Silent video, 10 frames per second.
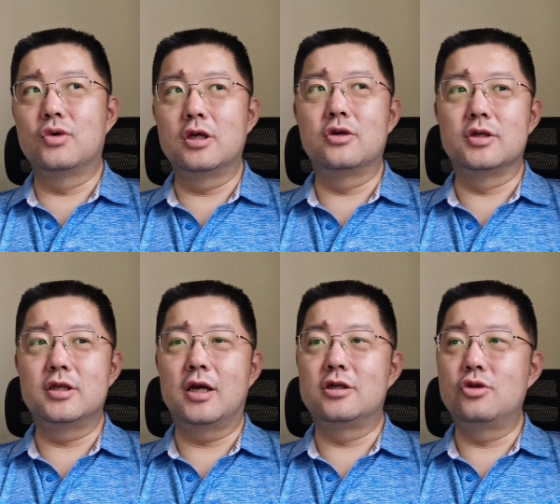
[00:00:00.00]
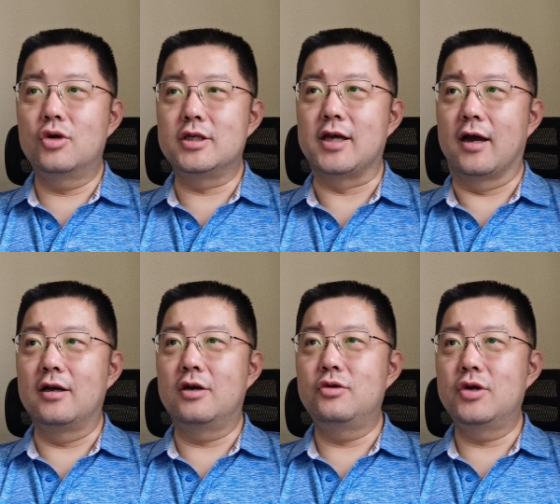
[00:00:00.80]
说我的手机现在值多少钱
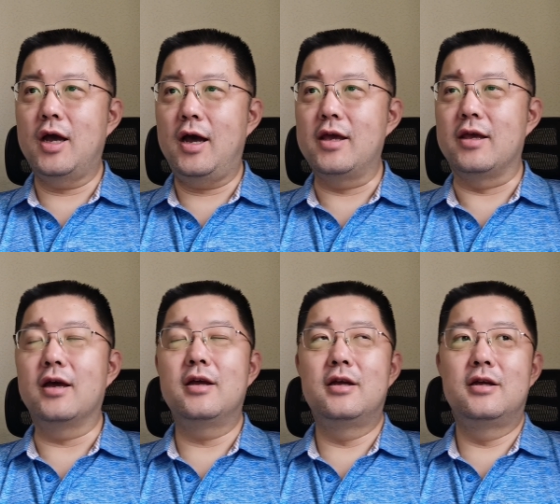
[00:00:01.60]
了，他会去看一眼。